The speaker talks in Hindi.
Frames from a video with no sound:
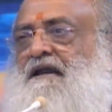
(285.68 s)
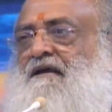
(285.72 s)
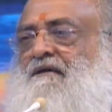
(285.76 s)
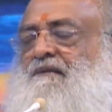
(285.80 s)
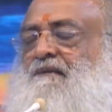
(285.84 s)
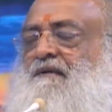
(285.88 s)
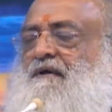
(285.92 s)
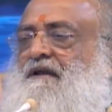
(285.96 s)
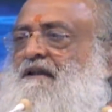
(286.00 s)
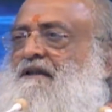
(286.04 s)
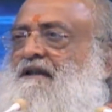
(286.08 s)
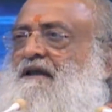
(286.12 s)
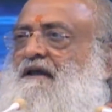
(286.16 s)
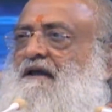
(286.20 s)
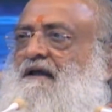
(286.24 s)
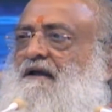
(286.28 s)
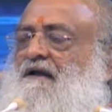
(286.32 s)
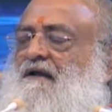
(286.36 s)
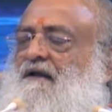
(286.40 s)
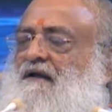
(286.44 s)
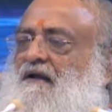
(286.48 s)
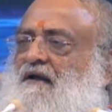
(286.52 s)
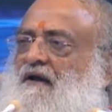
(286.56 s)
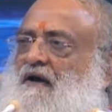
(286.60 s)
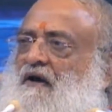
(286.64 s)
थे
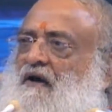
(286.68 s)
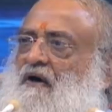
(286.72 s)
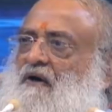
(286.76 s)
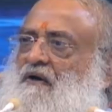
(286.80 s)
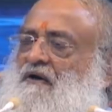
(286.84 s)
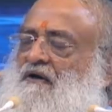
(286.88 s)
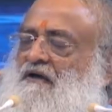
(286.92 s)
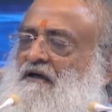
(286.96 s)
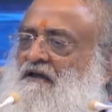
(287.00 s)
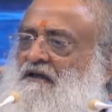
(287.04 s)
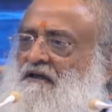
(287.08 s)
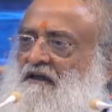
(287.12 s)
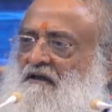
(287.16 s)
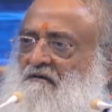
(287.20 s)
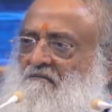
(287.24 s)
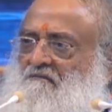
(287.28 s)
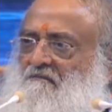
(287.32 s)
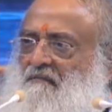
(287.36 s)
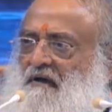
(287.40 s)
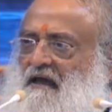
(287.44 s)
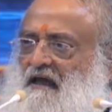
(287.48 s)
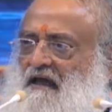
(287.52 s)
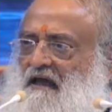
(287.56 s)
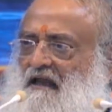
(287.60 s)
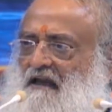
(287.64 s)
और इनकी
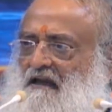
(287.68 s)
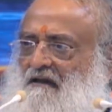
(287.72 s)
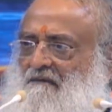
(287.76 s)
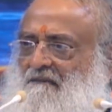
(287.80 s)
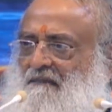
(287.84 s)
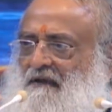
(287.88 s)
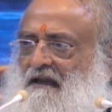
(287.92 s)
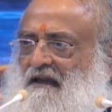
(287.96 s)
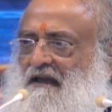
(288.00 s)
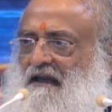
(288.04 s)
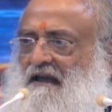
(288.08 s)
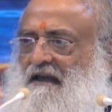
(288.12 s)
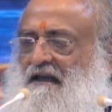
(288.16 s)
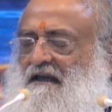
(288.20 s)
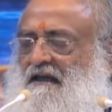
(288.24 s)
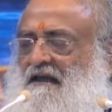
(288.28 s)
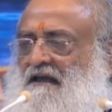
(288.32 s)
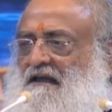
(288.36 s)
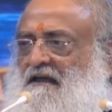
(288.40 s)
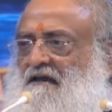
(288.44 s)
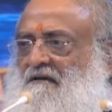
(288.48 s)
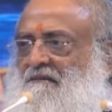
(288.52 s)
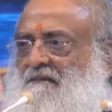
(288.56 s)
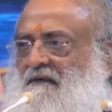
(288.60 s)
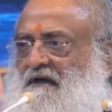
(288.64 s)
महल में रहने की
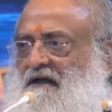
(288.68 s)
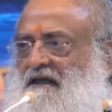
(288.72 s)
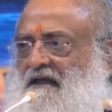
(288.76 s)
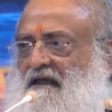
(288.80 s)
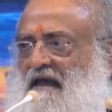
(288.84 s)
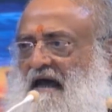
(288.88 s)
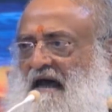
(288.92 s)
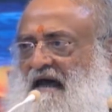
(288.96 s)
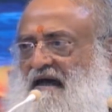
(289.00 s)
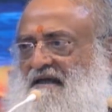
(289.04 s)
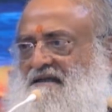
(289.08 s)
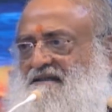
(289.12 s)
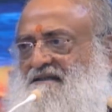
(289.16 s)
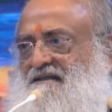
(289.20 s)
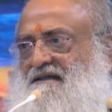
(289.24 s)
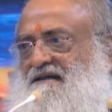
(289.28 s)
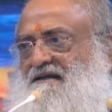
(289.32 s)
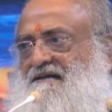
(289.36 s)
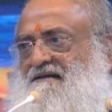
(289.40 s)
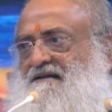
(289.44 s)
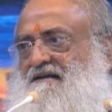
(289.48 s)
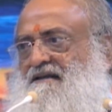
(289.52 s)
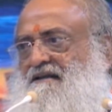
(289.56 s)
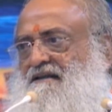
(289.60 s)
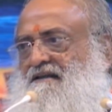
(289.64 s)
बड़ी आसक्ति
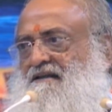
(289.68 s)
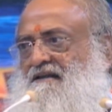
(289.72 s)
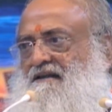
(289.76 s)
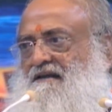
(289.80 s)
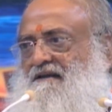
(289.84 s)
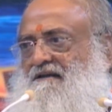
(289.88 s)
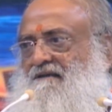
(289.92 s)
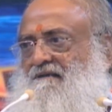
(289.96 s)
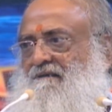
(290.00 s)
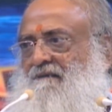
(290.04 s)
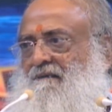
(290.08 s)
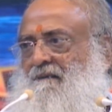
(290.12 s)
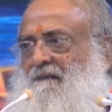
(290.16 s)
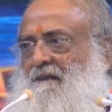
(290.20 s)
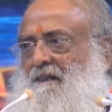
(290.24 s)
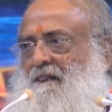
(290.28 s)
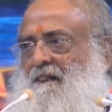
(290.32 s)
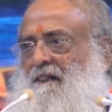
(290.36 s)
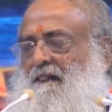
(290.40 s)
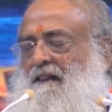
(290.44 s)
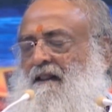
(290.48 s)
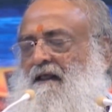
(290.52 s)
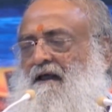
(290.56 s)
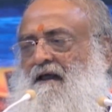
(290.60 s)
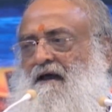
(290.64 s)
थी
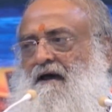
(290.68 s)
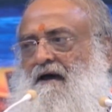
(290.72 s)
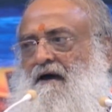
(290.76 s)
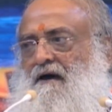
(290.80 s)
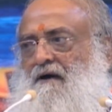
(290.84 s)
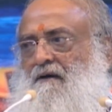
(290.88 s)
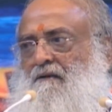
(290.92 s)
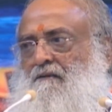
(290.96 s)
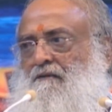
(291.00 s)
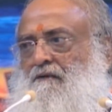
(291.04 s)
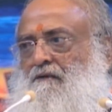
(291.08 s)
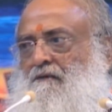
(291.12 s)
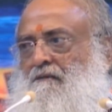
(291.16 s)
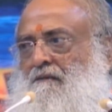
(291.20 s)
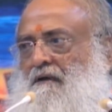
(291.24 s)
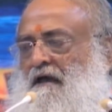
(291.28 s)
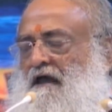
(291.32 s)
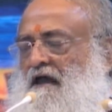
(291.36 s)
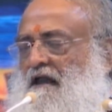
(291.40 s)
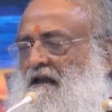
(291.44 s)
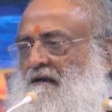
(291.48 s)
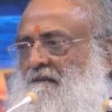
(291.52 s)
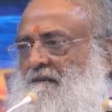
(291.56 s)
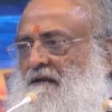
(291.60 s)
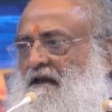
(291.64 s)
और हाँ, वो महल में
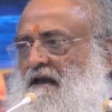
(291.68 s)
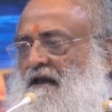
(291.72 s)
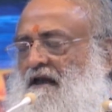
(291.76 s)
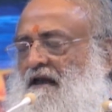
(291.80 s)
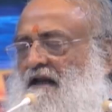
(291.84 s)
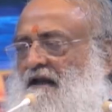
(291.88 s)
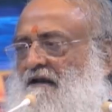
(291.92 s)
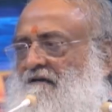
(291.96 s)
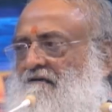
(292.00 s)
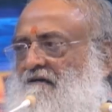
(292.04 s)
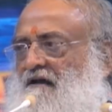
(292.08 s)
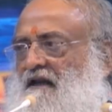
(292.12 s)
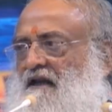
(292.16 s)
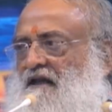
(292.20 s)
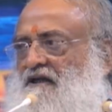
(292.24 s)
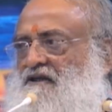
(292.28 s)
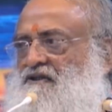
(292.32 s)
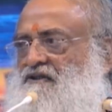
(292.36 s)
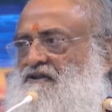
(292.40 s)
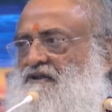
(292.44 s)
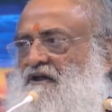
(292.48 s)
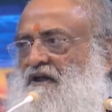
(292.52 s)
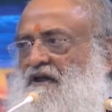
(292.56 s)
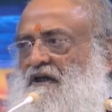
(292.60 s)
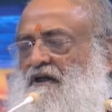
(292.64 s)
रहने वाला
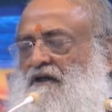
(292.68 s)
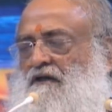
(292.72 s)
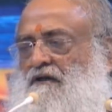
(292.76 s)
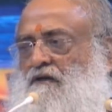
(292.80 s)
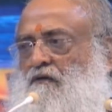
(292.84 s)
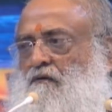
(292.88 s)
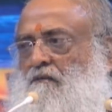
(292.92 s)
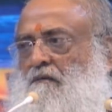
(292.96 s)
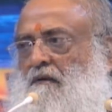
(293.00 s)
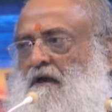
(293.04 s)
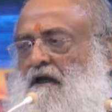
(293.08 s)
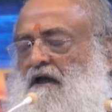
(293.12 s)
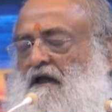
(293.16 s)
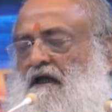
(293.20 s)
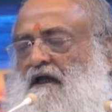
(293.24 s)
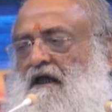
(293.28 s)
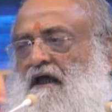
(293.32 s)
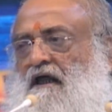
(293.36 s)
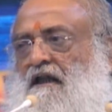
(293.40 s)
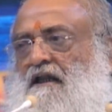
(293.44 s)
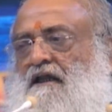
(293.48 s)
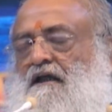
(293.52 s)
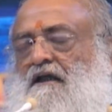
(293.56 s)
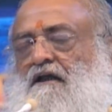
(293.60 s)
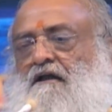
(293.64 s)
शरीर तो मर गया
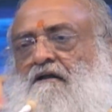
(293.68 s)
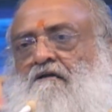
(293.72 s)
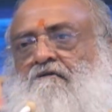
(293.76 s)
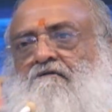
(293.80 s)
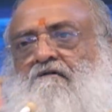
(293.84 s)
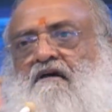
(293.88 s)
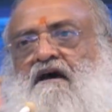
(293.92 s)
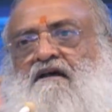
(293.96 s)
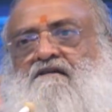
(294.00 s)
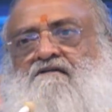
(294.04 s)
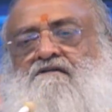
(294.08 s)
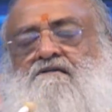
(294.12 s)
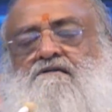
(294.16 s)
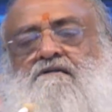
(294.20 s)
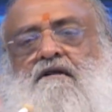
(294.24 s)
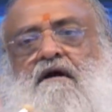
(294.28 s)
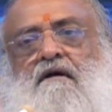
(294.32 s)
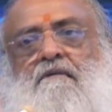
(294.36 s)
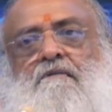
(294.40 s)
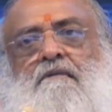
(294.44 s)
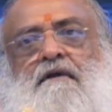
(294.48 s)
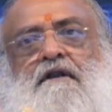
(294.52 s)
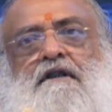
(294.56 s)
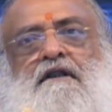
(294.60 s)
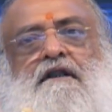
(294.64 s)
लेकिन वासना बनी
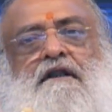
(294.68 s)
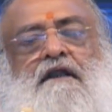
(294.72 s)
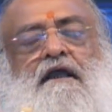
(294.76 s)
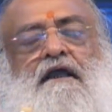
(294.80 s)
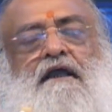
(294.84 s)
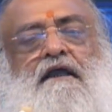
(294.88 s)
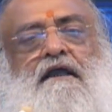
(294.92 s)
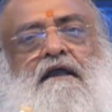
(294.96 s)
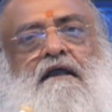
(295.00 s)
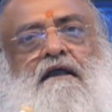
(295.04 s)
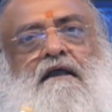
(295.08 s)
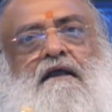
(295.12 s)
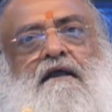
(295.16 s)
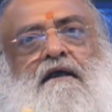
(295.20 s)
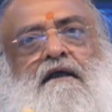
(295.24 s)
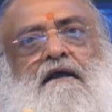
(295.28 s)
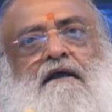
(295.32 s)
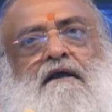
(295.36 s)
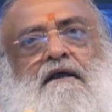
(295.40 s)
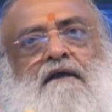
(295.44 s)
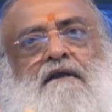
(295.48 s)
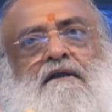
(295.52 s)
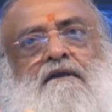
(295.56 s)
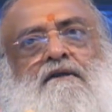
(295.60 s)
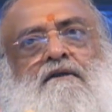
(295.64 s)
रही
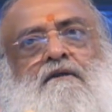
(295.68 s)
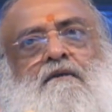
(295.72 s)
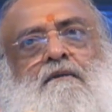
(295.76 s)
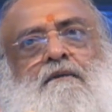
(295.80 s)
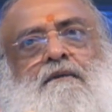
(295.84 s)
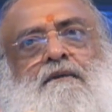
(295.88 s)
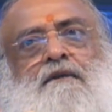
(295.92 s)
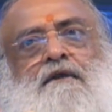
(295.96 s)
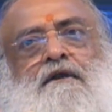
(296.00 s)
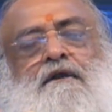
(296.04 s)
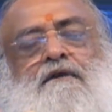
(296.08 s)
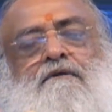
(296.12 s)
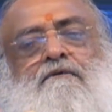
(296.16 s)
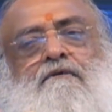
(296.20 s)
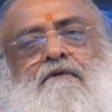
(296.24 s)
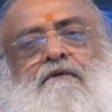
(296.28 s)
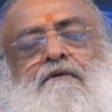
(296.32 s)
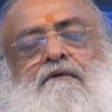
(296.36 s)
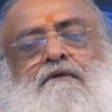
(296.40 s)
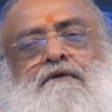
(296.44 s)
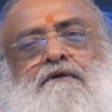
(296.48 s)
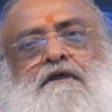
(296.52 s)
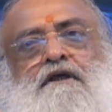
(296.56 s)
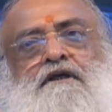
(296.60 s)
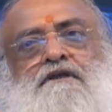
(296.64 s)
तो फिर वो
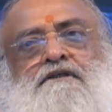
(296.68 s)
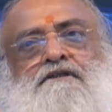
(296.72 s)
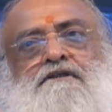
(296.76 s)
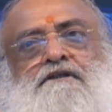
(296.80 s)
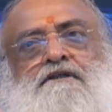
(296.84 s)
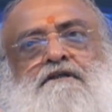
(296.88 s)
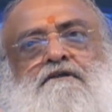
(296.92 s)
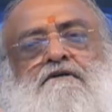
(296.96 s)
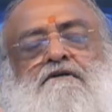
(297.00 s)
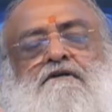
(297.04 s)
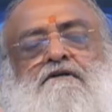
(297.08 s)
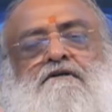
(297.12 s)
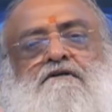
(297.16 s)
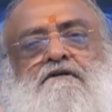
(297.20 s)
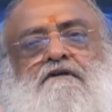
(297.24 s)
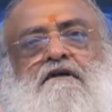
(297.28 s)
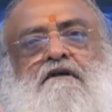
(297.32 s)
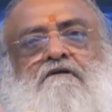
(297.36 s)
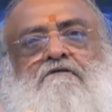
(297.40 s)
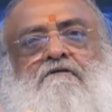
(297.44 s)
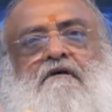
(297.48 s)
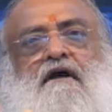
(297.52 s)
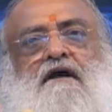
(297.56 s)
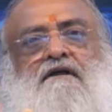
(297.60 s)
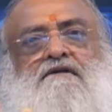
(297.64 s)
जैसी जिसकी
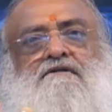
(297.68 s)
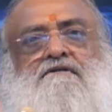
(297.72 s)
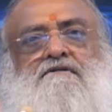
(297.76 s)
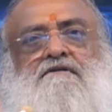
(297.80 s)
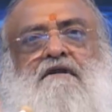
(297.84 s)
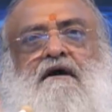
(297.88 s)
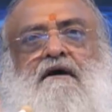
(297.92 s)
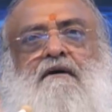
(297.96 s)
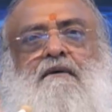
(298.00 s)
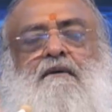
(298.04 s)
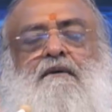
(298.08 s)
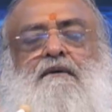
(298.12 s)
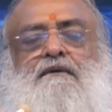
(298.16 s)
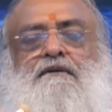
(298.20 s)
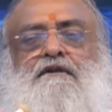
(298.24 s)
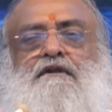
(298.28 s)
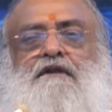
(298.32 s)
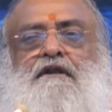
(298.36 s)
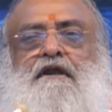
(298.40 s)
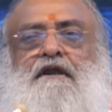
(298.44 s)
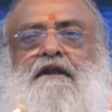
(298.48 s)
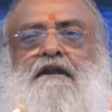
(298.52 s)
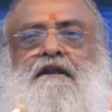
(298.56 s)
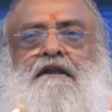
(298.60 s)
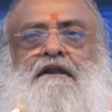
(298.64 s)
वासना होती है
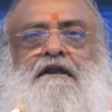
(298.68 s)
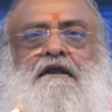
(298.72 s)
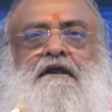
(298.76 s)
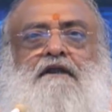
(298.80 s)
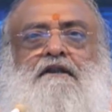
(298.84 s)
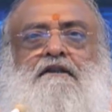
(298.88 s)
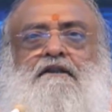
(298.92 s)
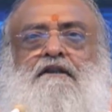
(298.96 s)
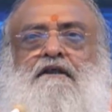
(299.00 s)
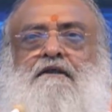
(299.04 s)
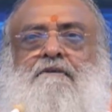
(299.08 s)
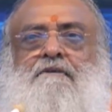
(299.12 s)
नियति में